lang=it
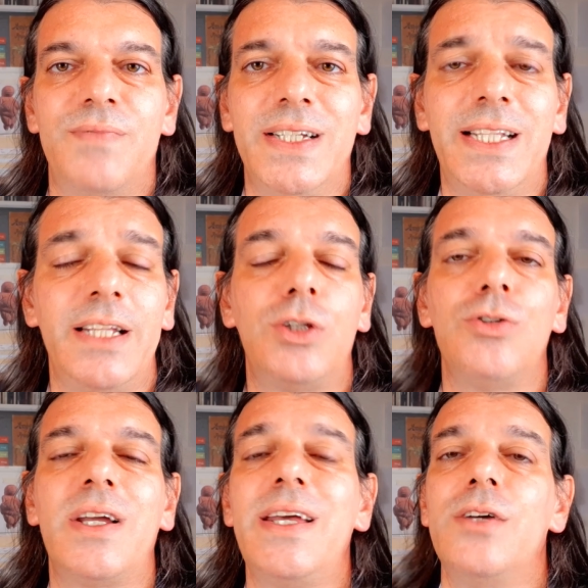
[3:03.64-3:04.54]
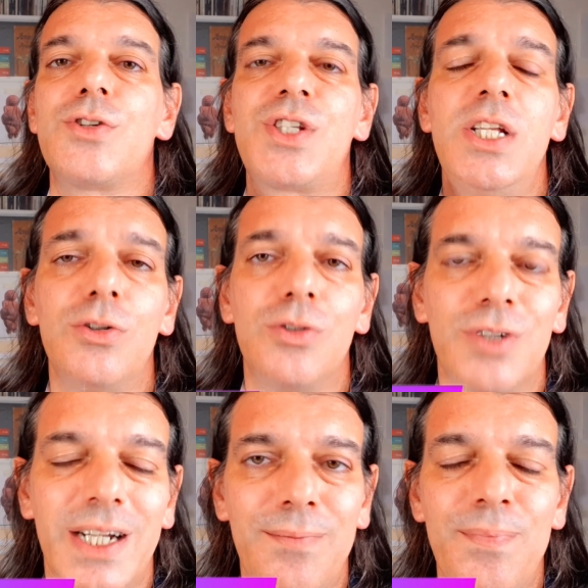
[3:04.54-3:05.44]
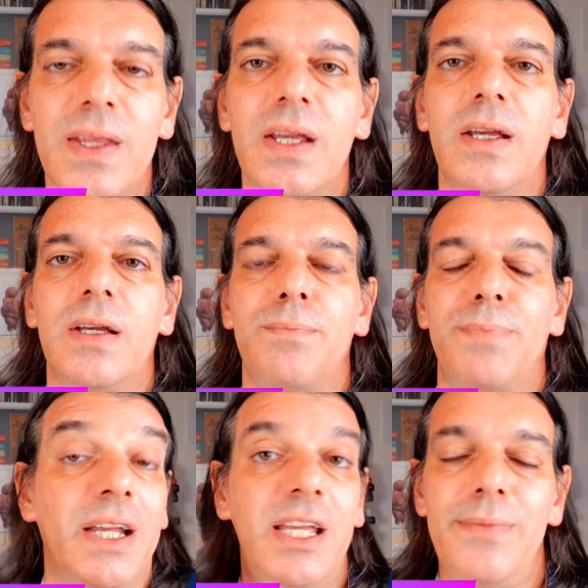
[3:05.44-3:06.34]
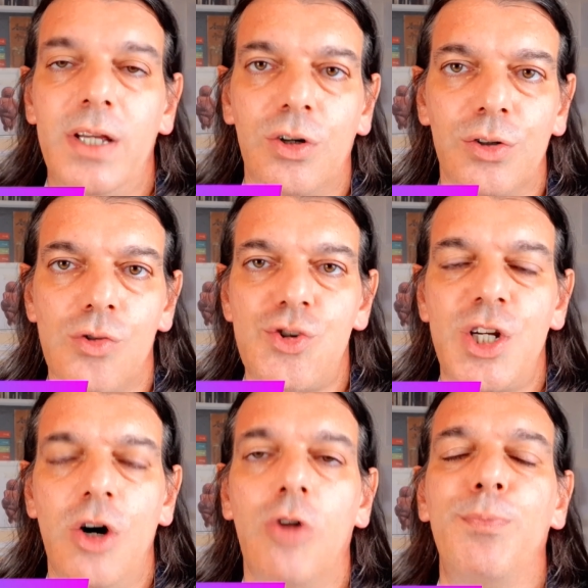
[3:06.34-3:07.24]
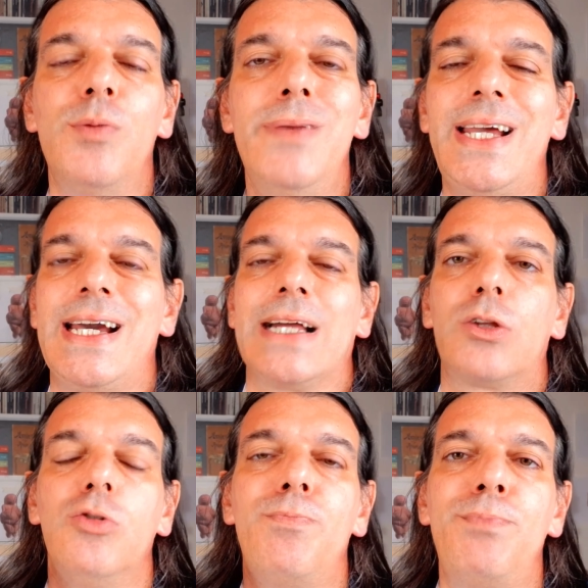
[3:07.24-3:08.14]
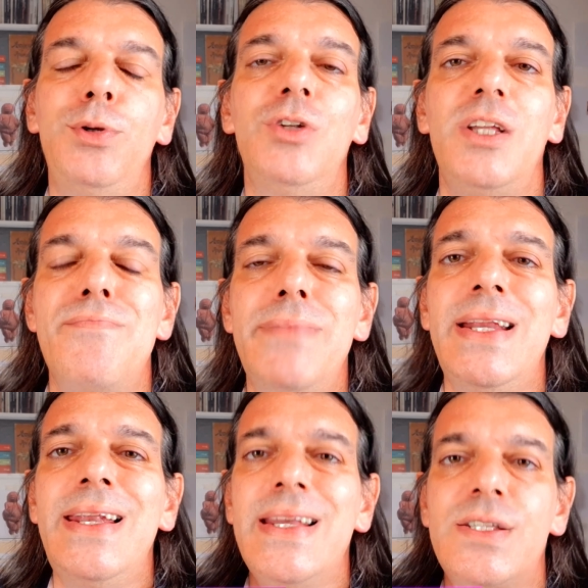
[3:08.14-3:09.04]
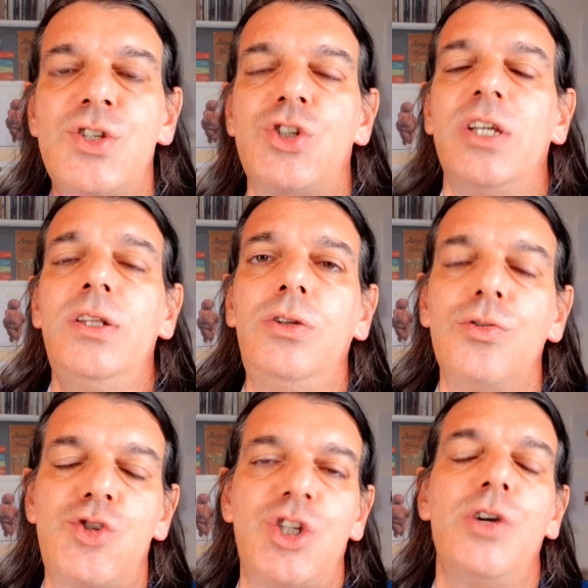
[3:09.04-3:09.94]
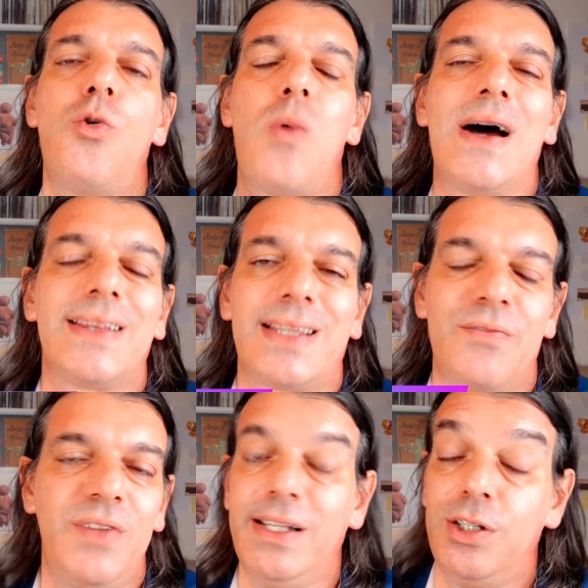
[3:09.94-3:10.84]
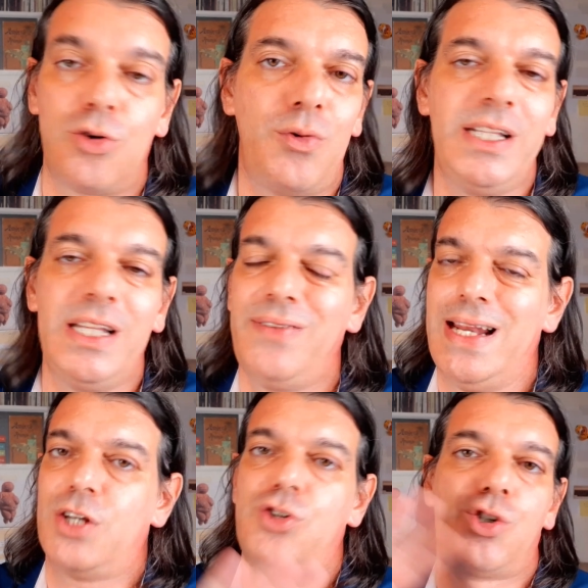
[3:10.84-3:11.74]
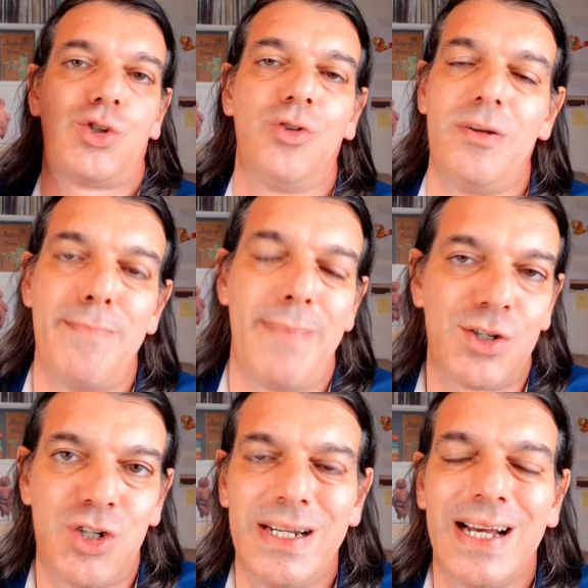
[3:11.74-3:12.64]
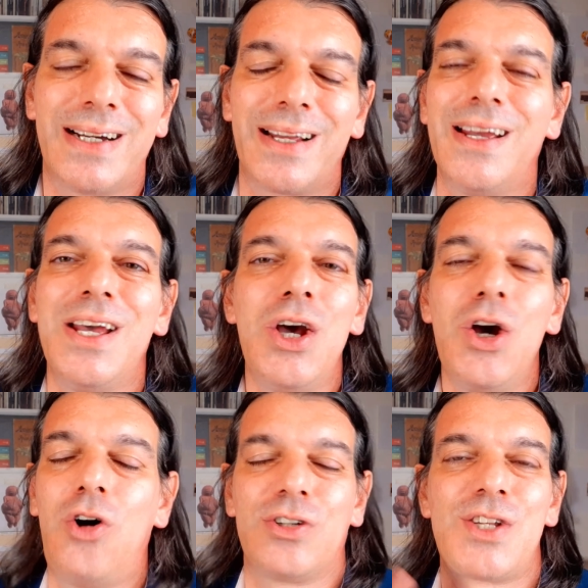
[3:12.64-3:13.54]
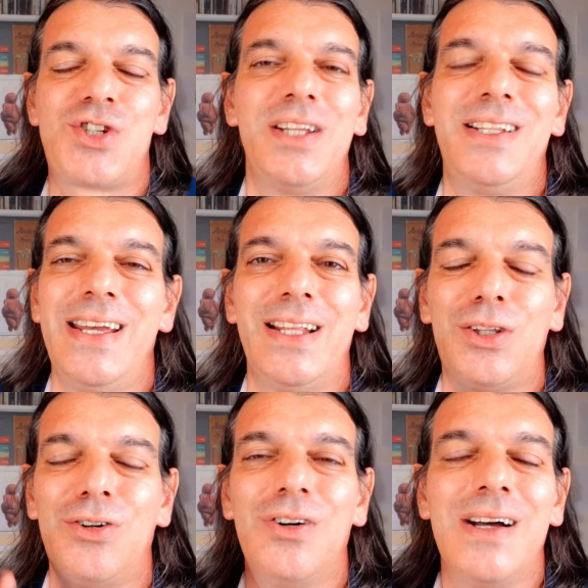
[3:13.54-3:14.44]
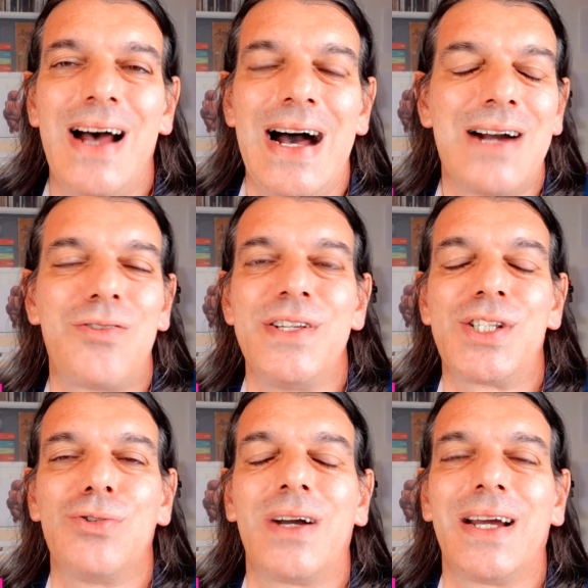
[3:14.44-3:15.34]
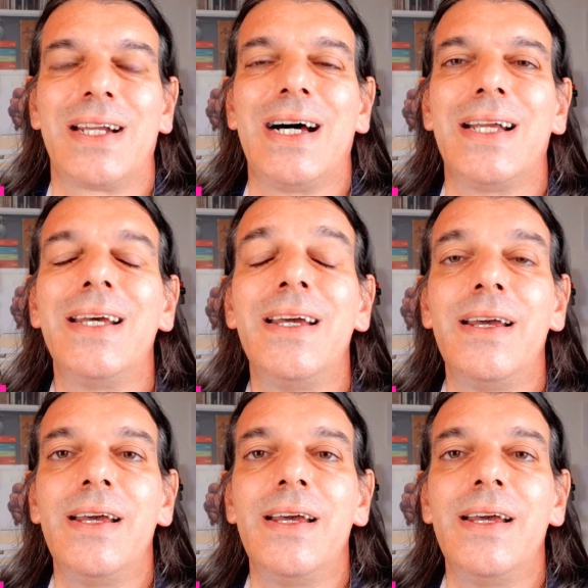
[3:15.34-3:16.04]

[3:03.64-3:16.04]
Va detto che io sinora per chi mi conosce, ho pubblicato più di 1150 video, quindi vi lascio solo immaginare cosa c'è dietro a questo canale.